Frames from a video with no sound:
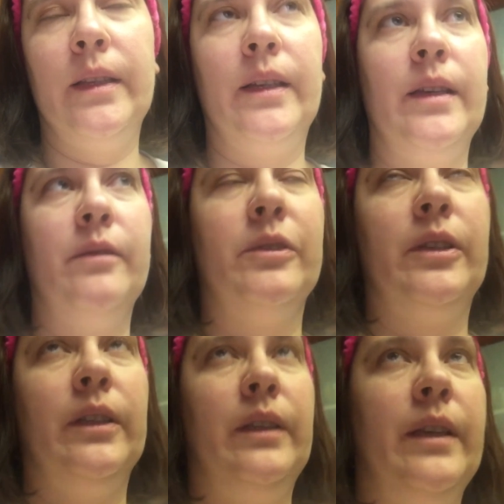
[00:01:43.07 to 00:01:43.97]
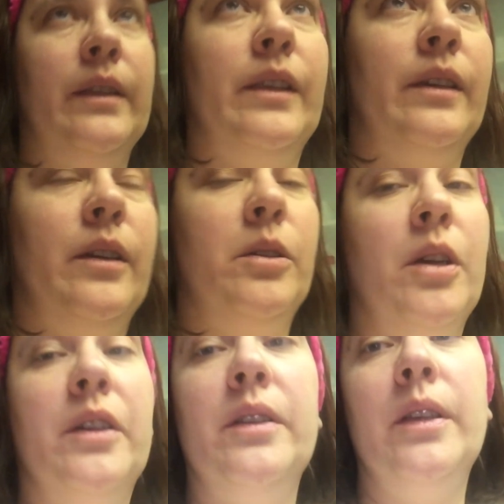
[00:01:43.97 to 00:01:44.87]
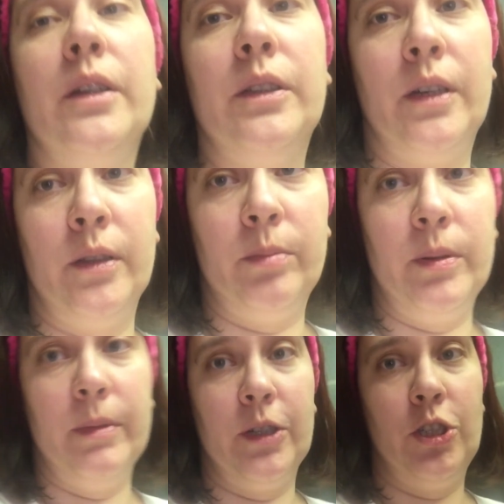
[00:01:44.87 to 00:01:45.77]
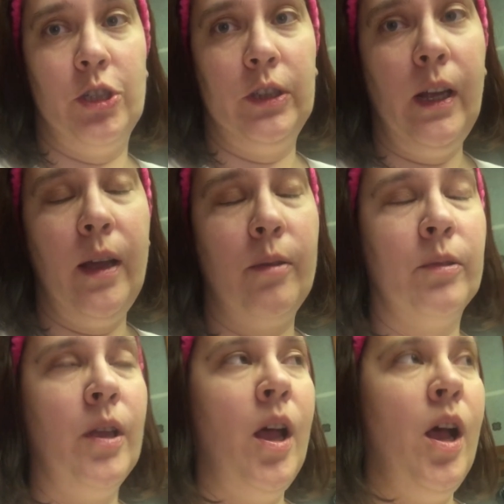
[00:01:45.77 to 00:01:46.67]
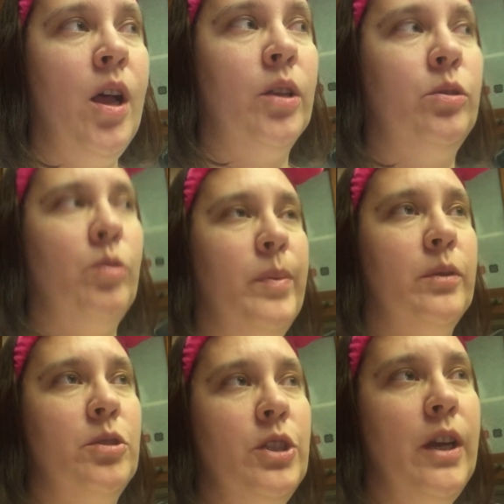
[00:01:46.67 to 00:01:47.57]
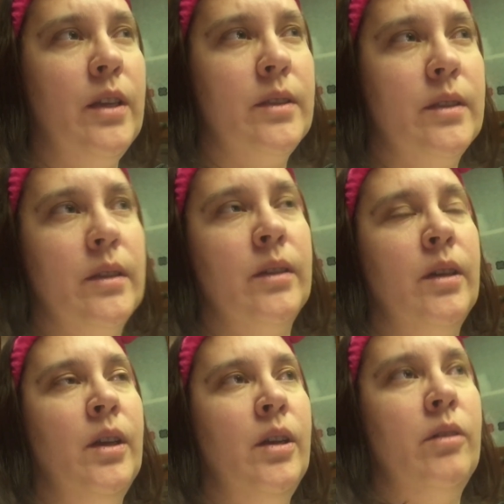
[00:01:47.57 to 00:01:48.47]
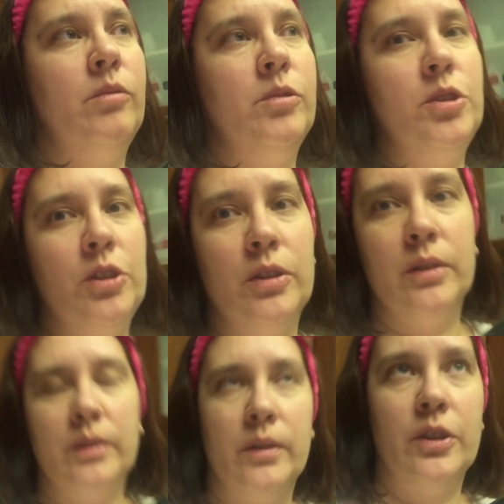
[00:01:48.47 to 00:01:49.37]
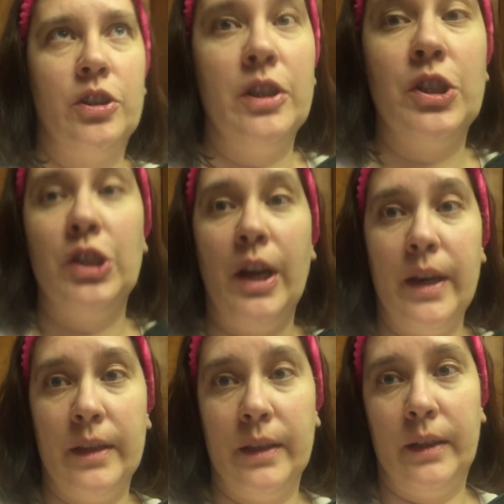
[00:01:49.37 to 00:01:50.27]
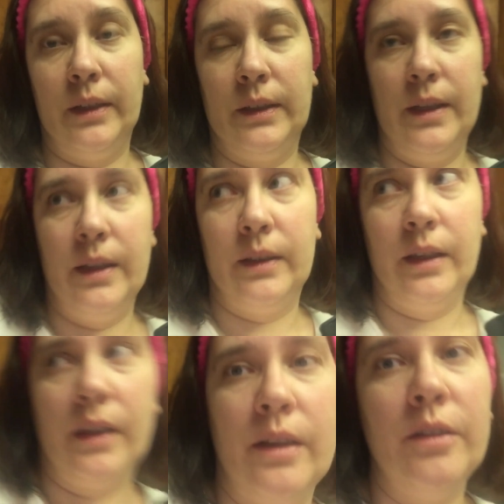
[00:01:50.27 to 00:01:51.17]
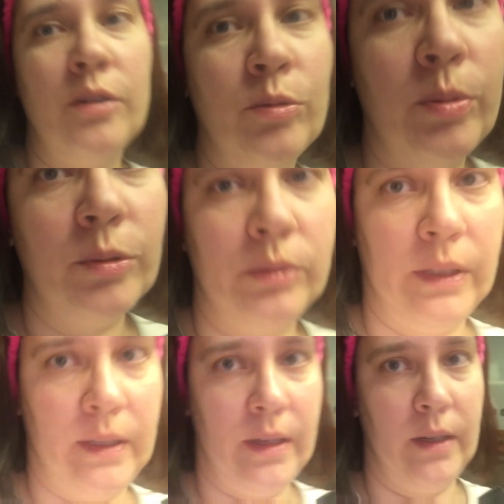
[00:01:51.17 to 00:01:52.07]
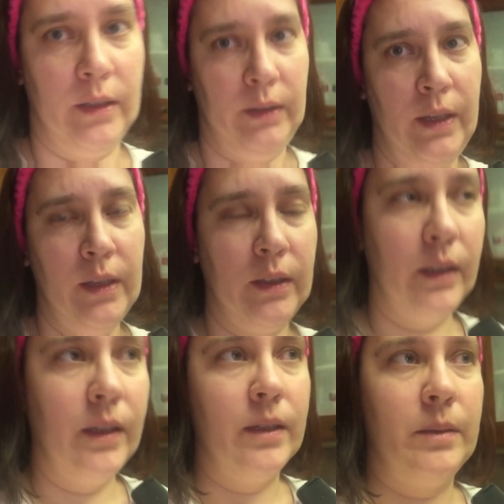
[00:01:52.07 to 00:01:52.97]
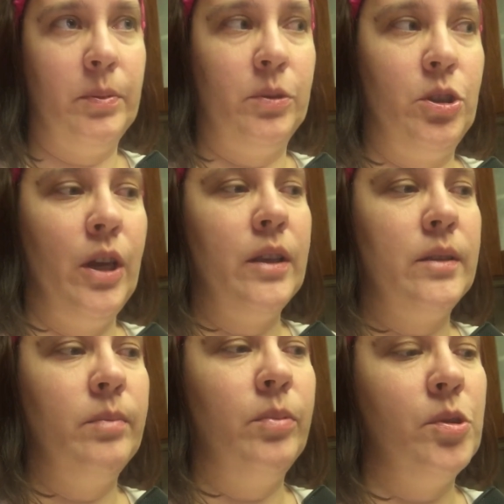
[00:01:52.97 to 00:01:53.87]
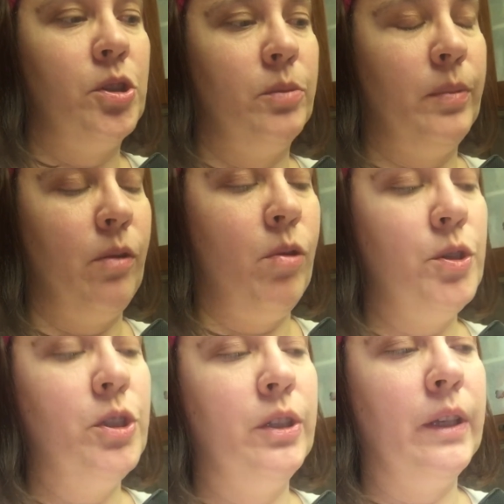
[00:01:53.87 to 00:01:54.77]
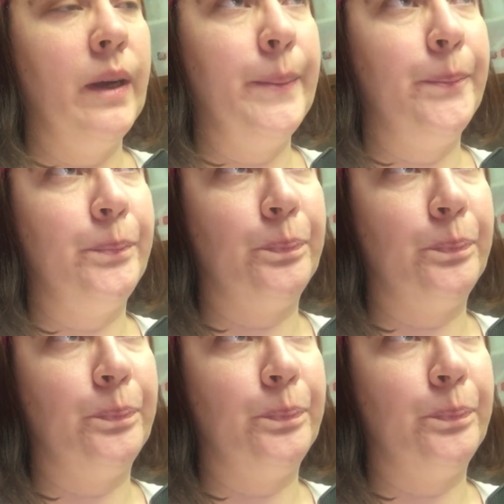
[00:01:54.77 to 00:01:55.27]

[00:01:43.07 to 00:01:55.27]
такие вот котлетки, как, как некоторые, например, считают, то получается очень зажаренная котлета. Я не люблю такие котлеты есть. Получается больше похоже на